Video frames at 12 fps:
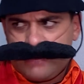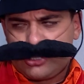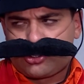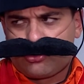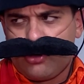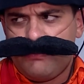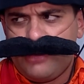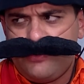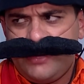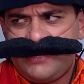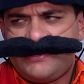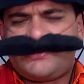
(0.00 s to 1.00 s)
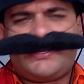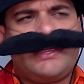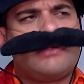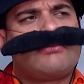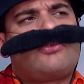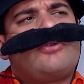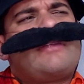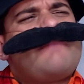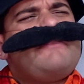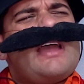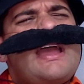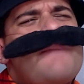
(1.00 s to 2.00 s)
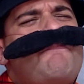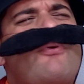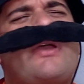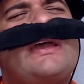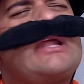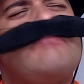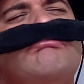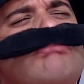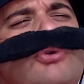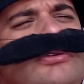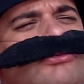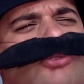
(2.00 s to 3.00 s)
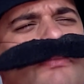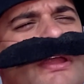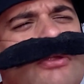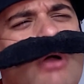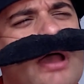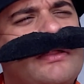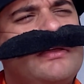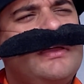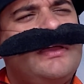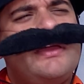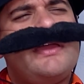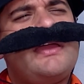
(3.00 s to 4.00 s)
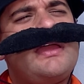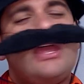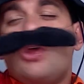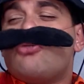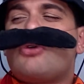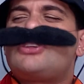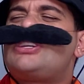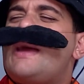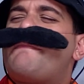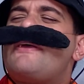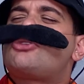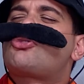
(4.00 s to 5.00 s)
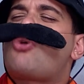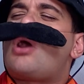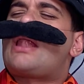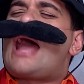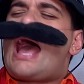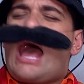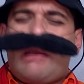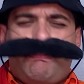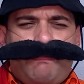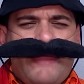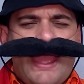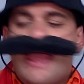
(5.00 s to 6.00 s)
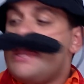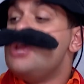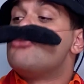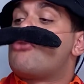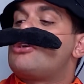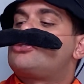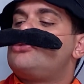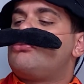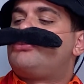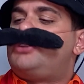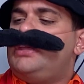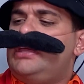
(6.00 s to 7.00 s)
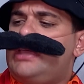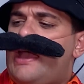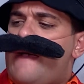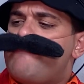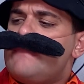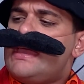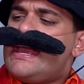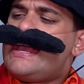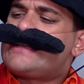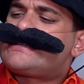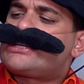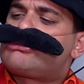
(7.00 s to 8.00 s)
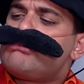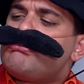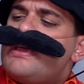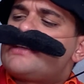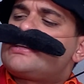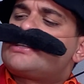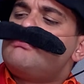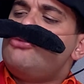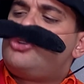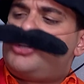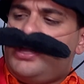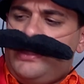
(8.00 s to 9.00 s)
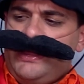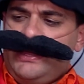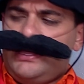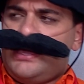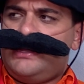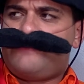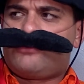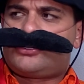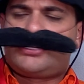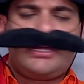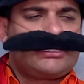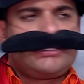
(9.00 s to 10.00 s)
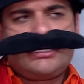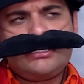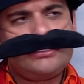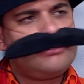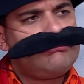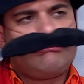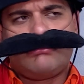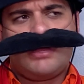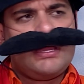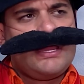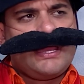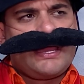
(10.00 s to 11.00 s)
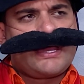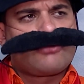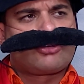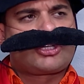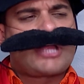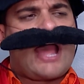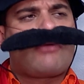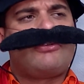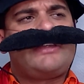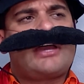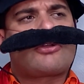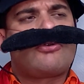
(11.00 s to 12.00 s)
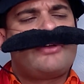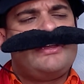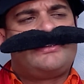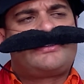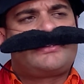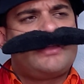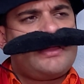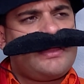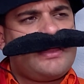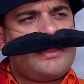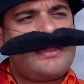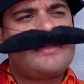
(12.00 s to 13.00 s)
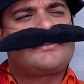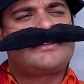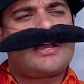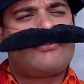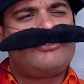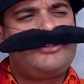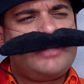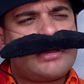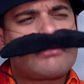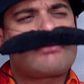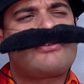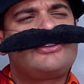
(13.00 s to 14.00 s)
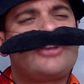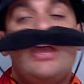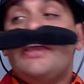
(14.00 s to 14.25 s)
Mas como eu ia dizendo, na minha época era muito melhor. É, nós ia para a escola a pé e nós não tinha essas, essas mochilinhas aí de vocês, não. Era um saco de arroz. É, saco de arroz.